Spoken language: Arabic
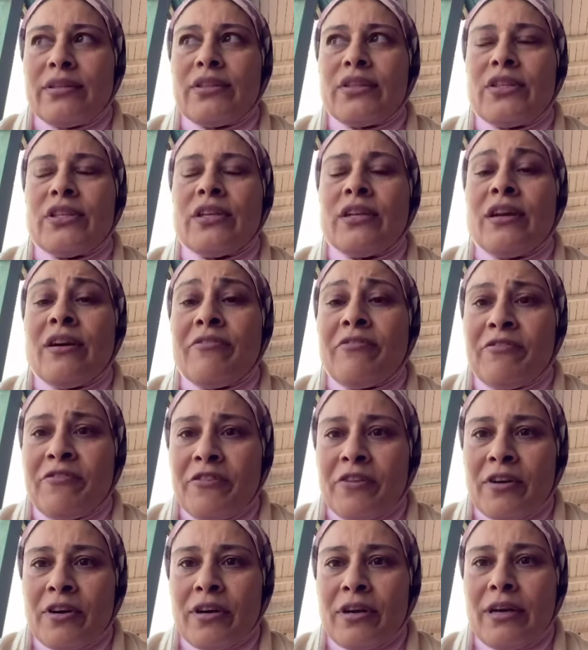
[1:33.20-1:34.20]

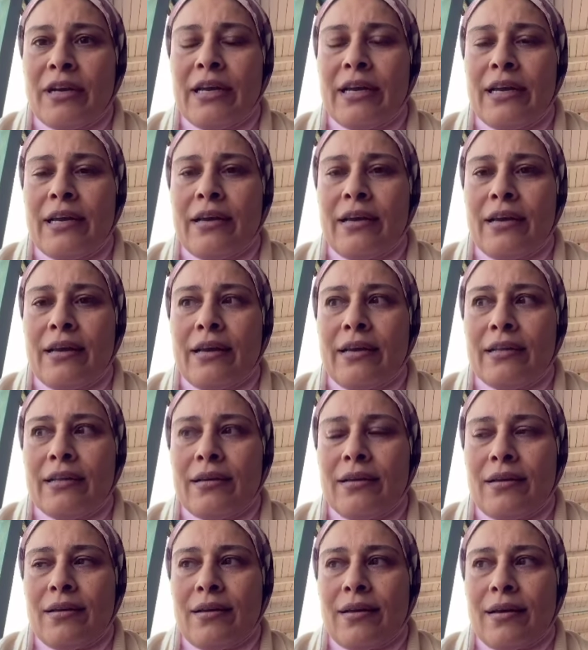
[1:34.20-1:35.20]
تنفر
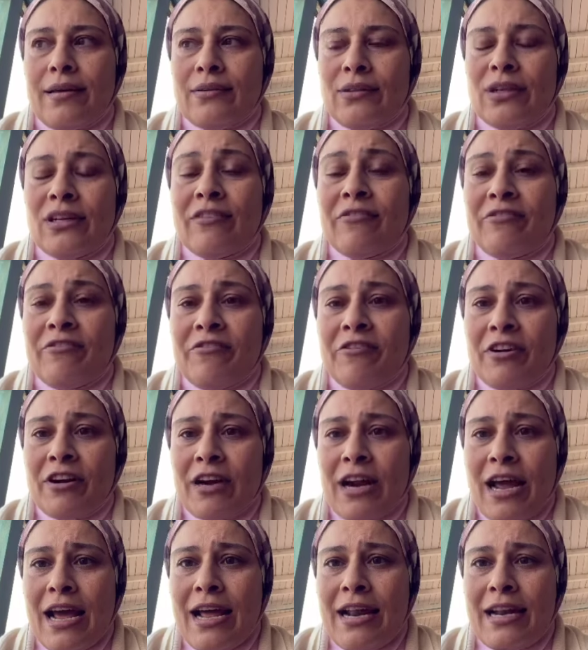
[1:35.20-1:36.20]
تنفر
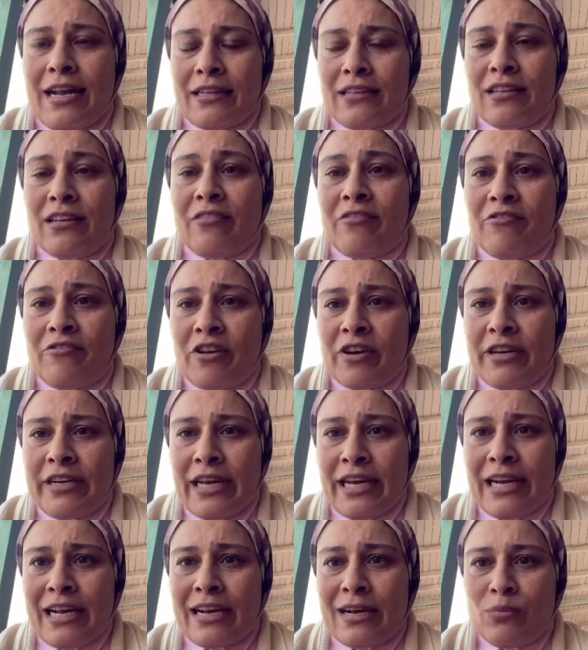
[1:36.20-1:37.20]
انا تنفرني
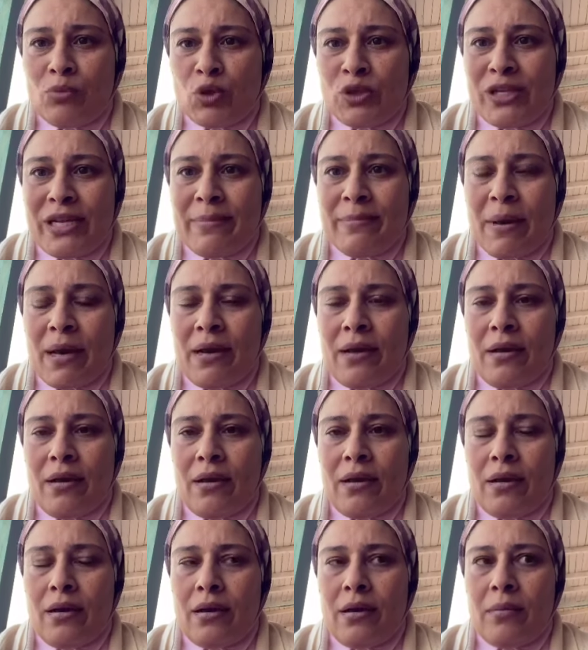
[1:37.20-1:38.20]
انا كمسلمه
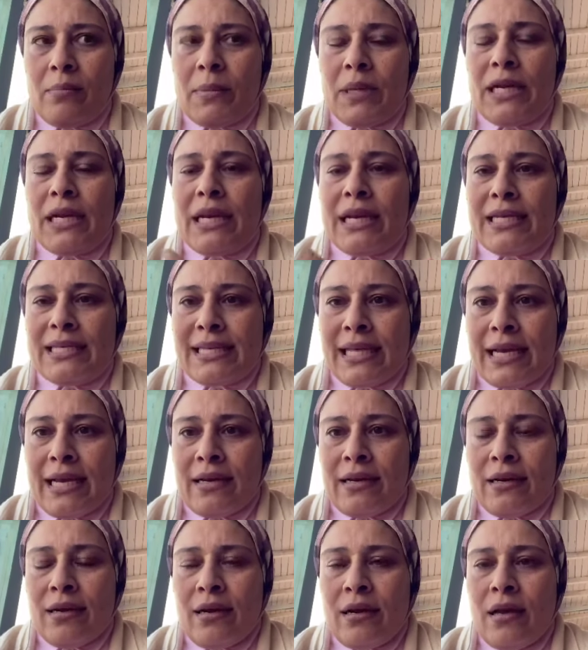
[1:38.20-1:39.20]
من
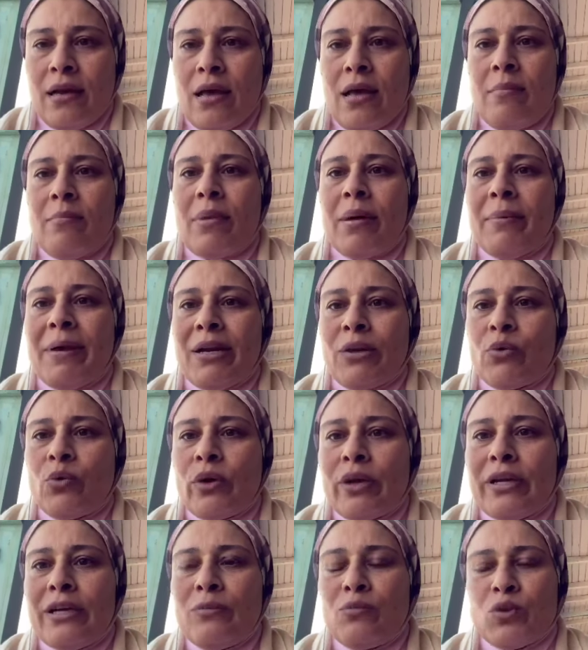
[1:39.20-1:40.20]
الاذان ما بالكم
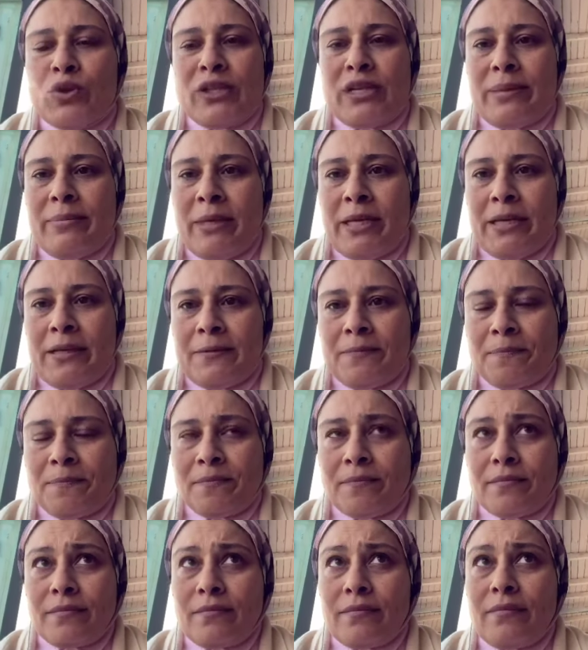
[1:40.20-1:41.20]
غير المسلمين
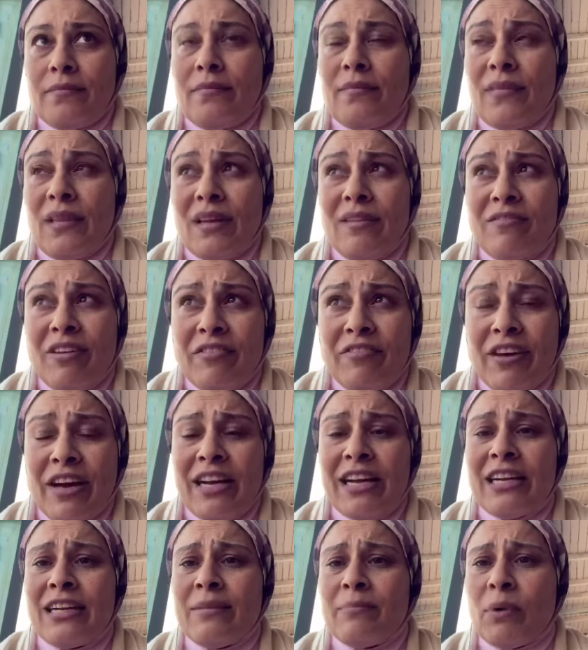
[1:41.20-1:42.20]

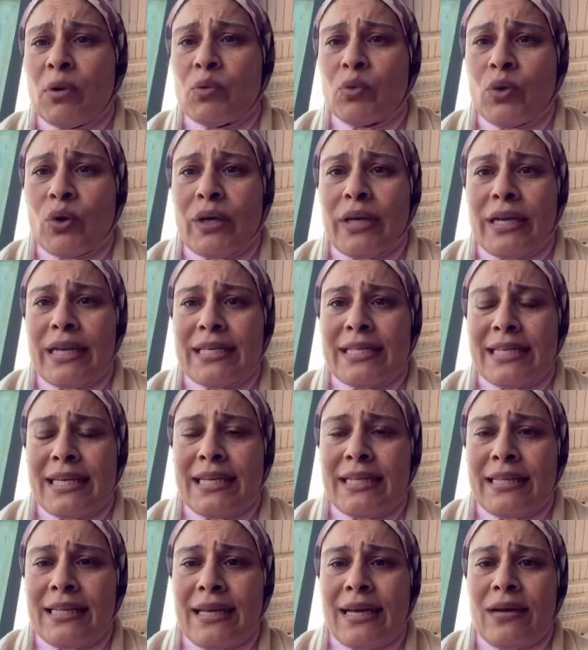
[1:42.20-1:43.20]
ففعلا موضوع
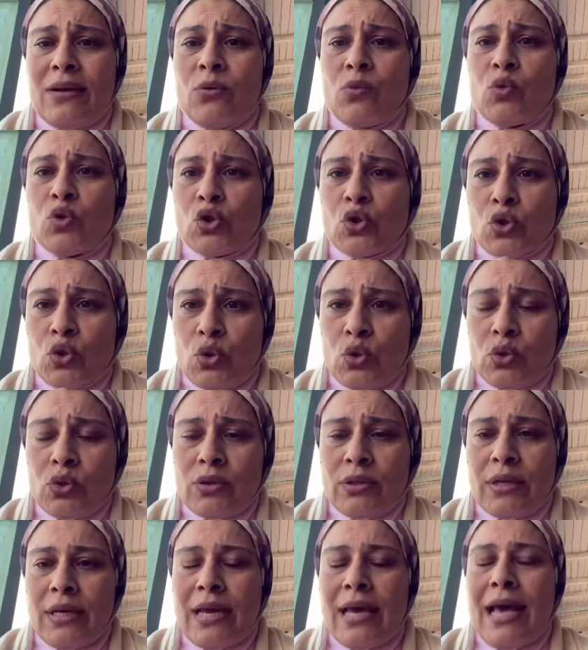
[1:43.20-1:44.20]
الاذان ده والصوت
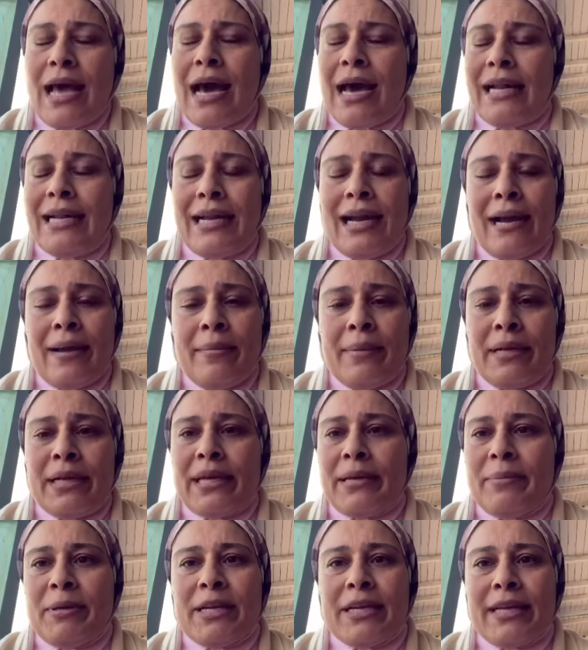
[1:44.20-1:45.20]
عليه عامل
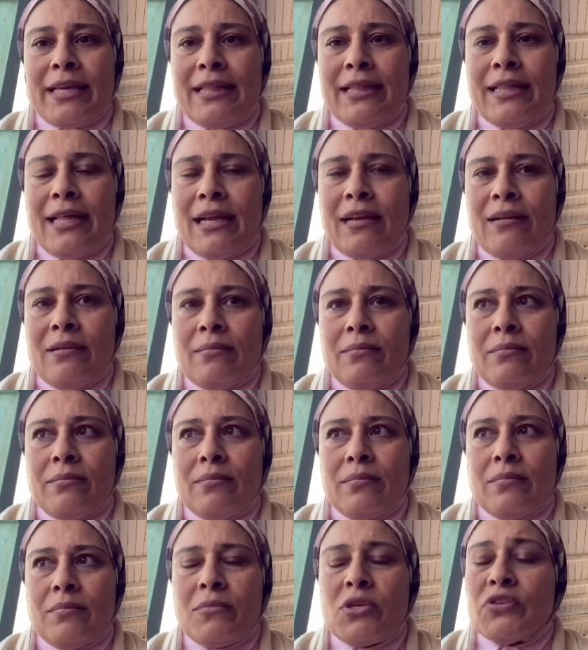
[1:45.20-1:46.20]
كبير جدا
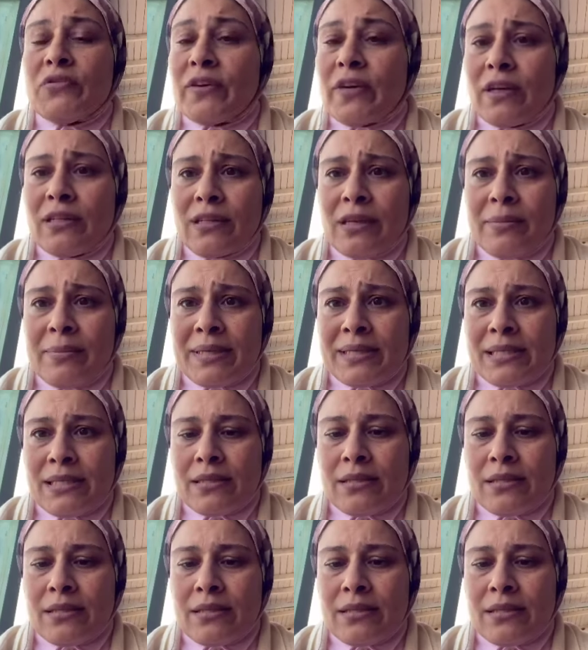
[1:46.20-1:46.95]
مش في قطر بس